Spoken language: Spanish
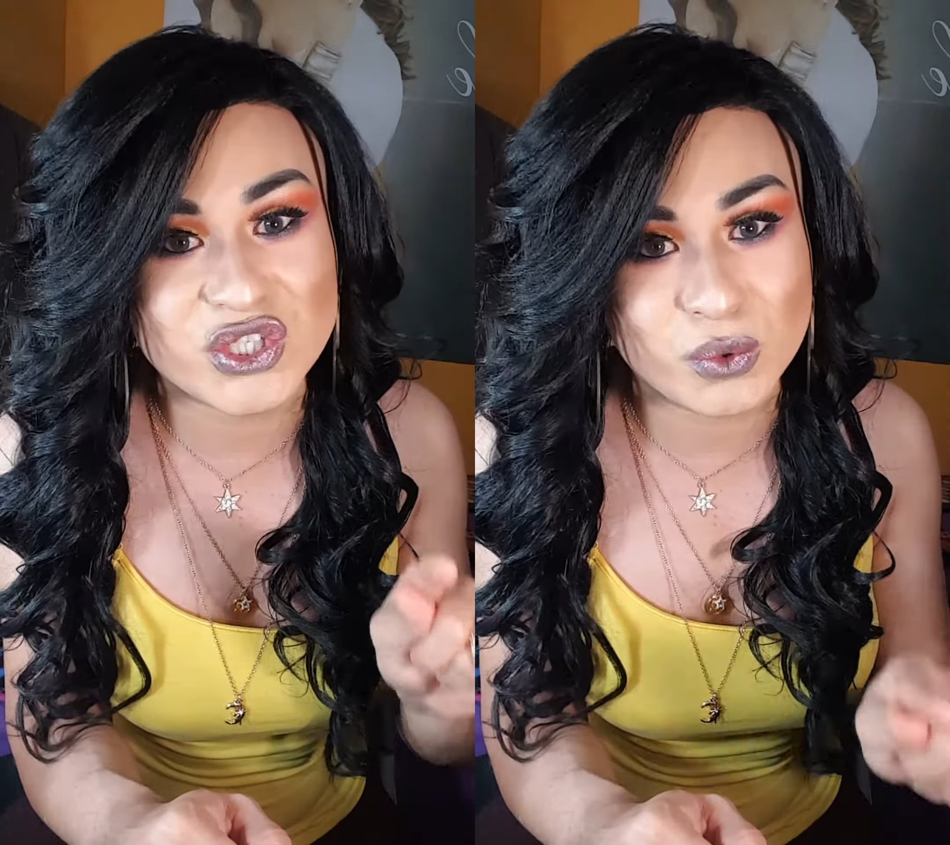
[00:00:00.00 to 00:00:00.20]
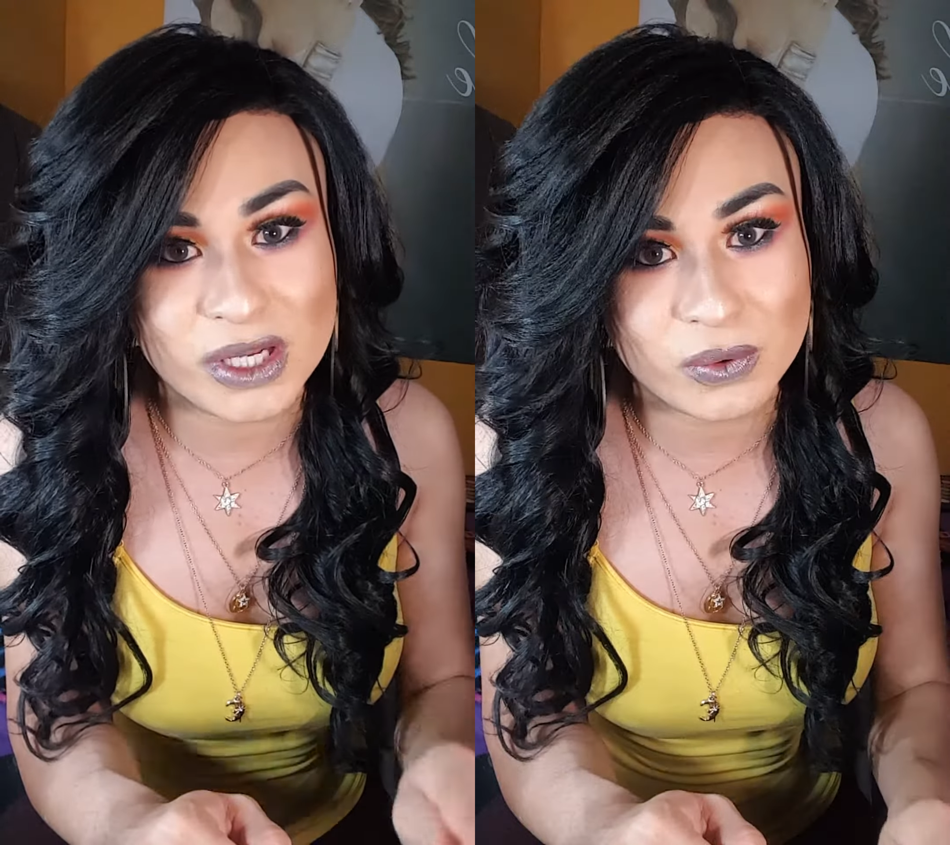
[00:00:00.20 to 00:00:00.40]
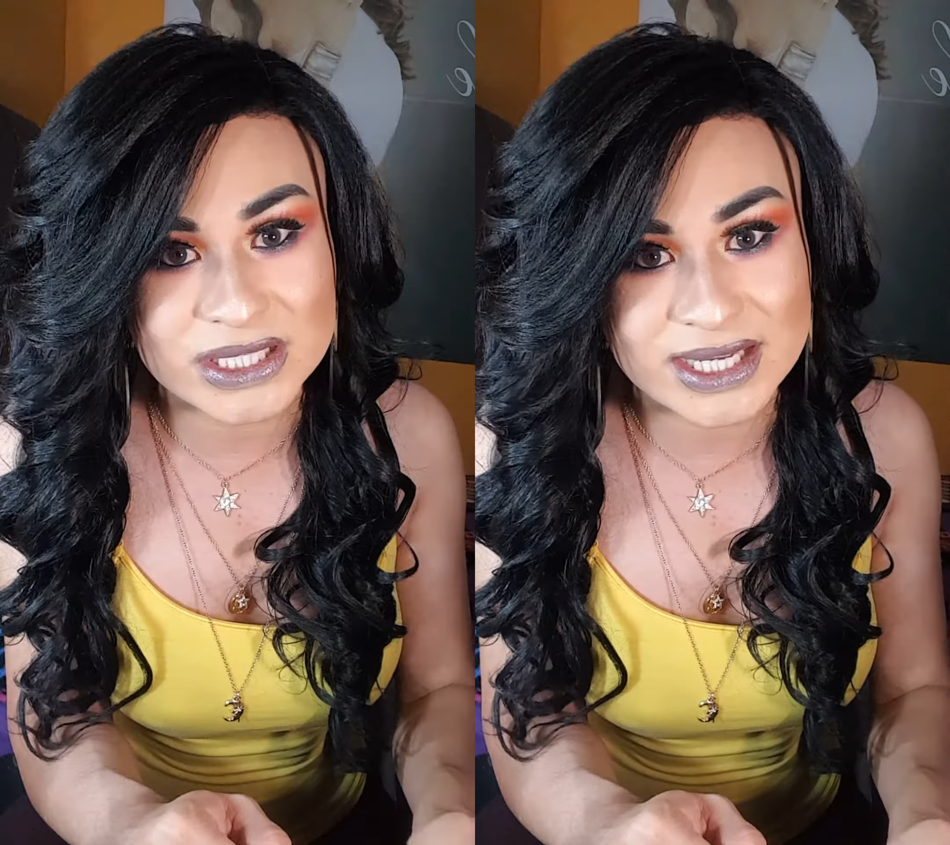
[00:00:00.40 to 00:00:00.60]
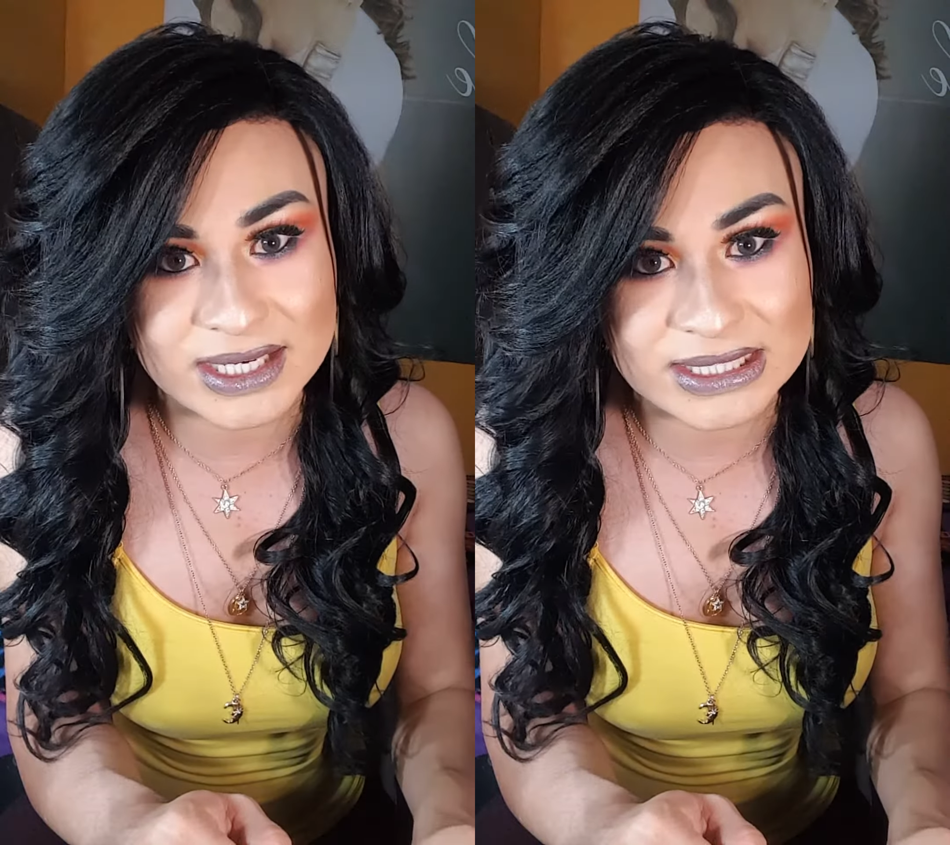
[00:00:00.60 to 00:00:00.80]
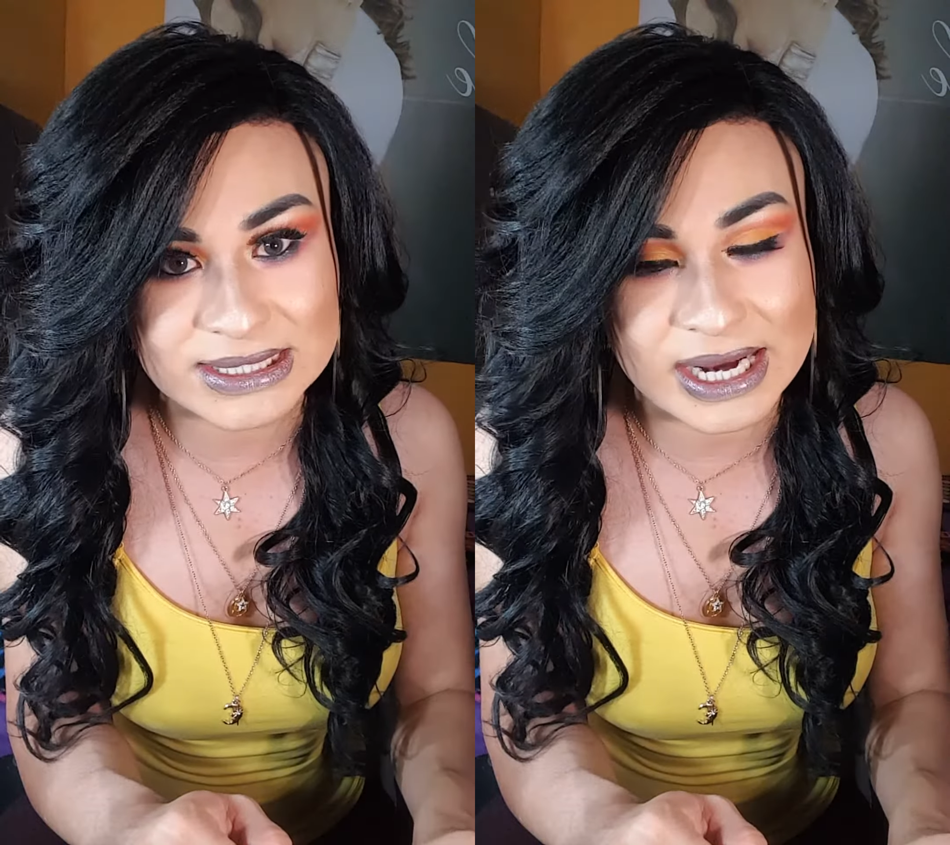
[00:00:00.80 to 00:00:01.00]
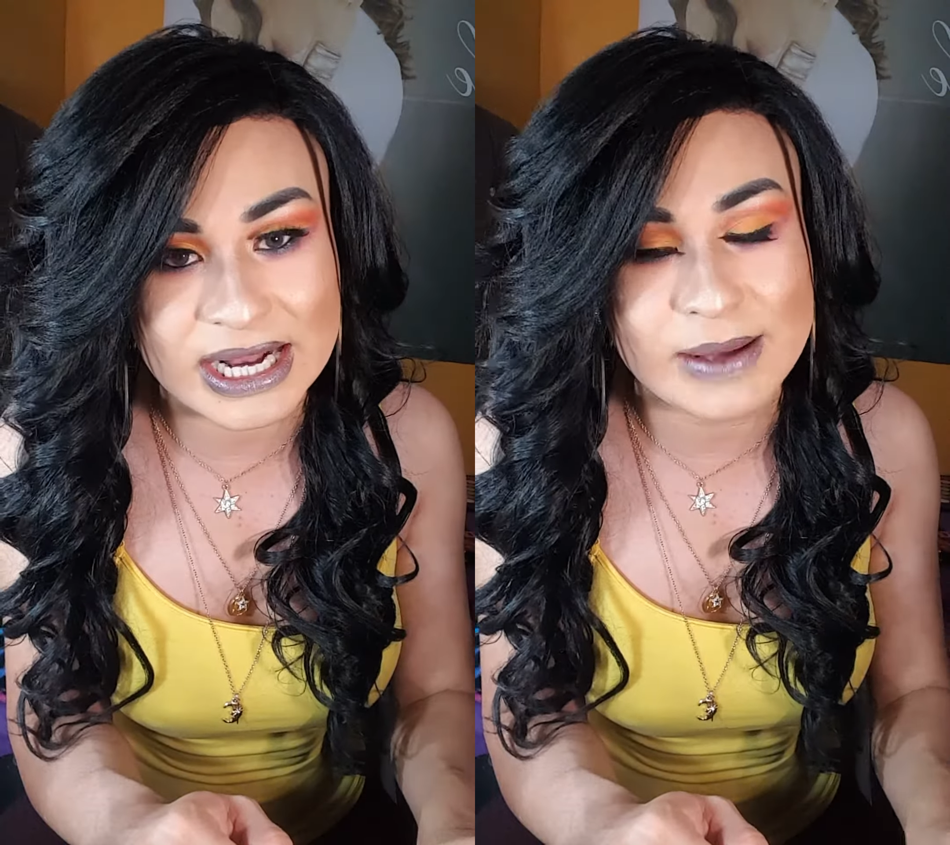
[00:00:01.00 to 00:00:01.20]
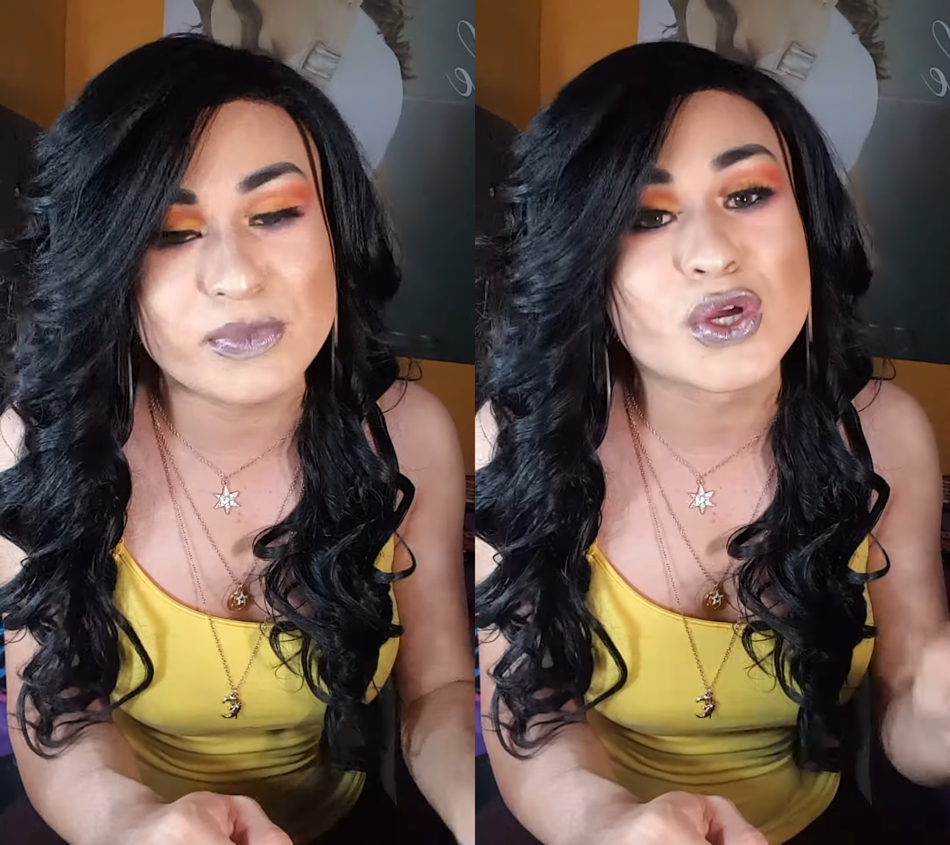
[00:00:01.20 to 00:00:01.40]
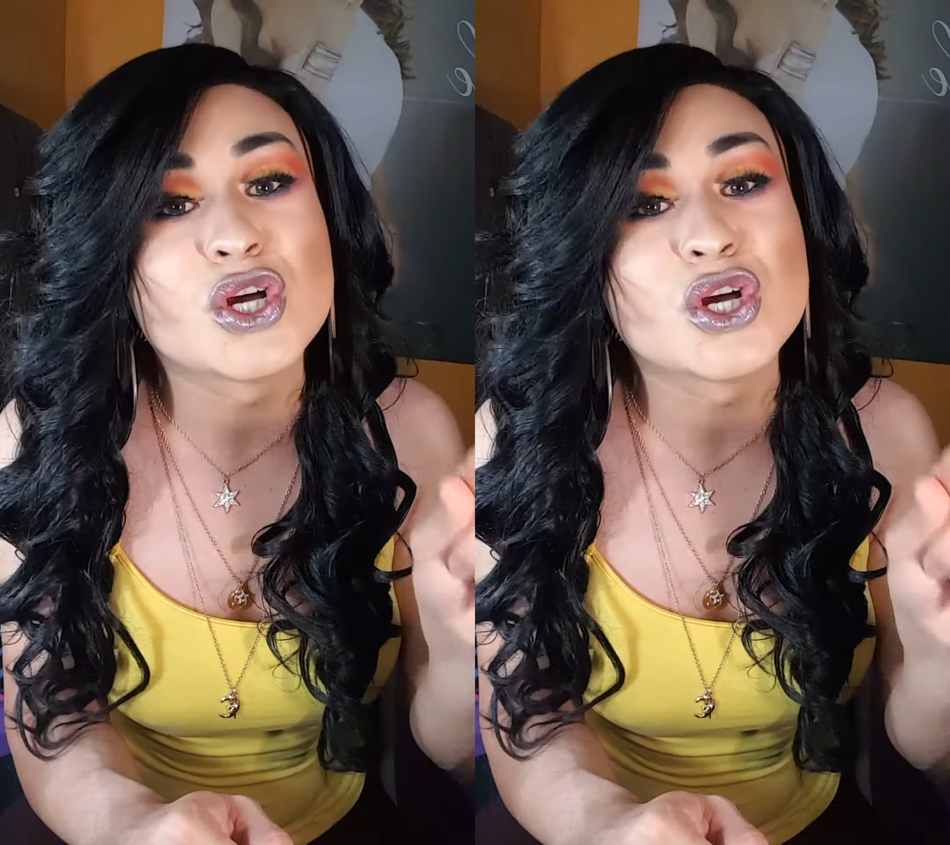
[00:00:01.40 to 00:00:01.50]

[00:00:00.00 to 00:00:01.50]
Chule Ruiz en Instagram.